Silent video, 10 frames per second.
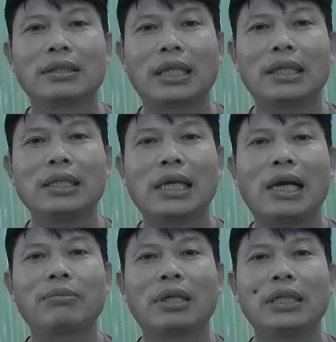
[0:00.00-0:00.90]
Thành thử ra
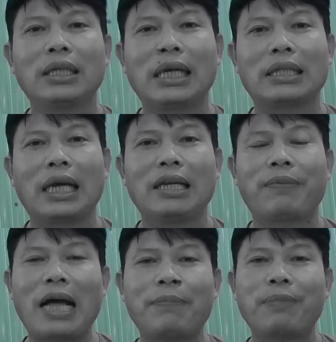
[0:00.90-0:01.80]
ông nói là thầy
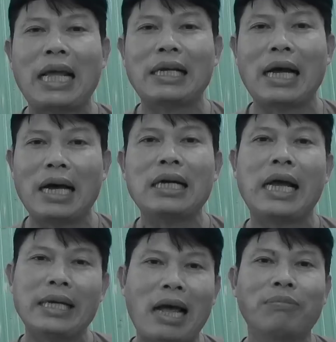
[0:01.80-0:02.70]
Pháp ăn ở
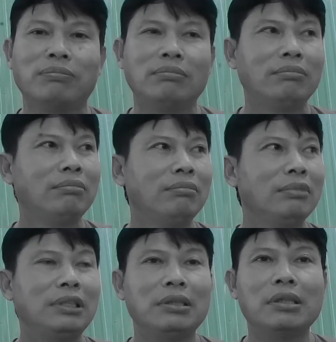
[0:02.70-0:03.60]
hai lòng,
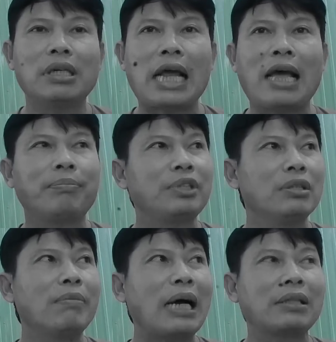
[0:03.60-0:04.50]
chữa Nam
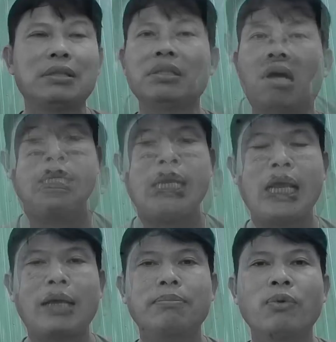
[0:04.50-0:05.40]
chữa Bắc chữa dòng Tây
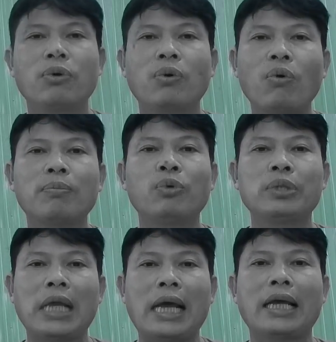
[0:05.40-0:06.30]
Nam, mua guốc
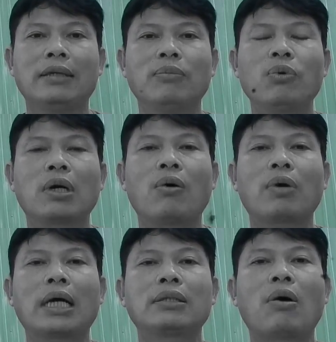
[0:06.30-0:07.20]
mua về, mua
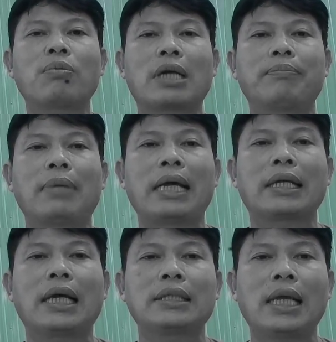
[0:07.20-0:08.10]
gâu cá chốt cặm mài
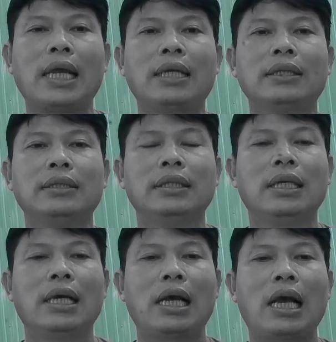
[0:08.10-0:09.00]
cá chê,
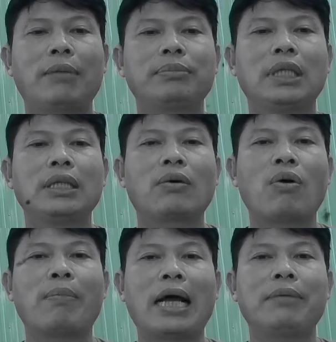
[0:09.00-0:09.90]
ham chi
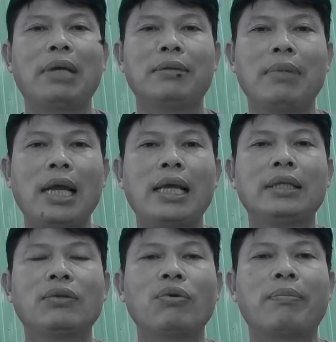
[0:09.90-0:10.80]
cô bại mày
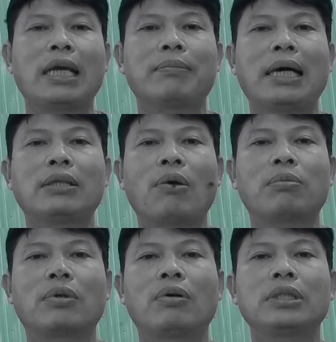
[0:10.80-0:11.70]
mê, chú mày bãi
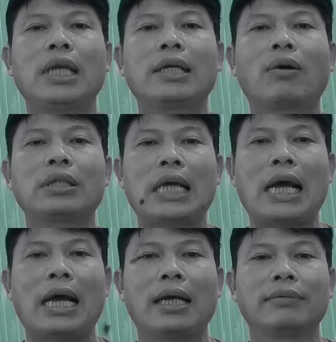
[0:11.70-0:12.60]
chục con dê có
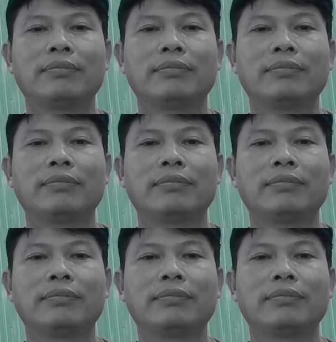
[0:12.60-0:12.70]
trà.